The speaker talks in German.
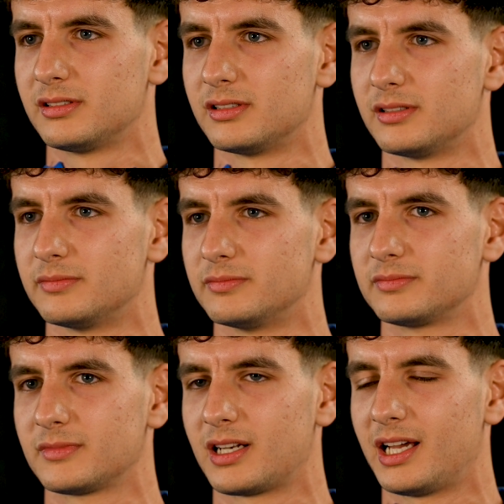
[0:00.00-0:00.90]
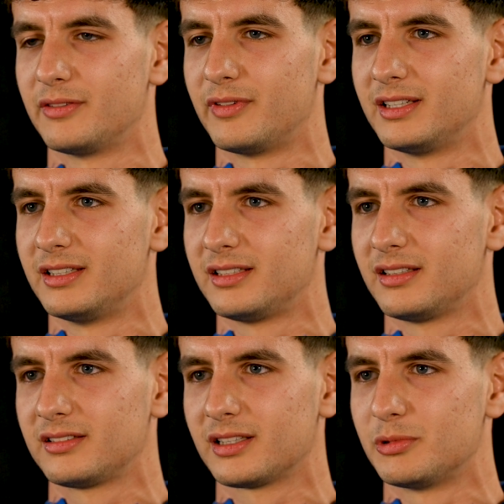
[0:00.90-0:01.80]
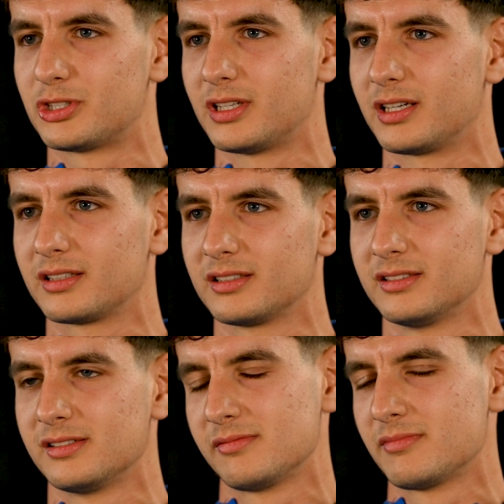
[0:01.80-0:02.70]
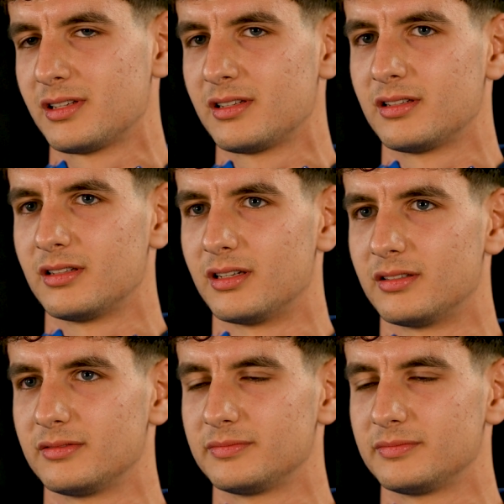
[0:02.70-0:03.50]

Ähm, klein, wendig, dribbelstark. Ja.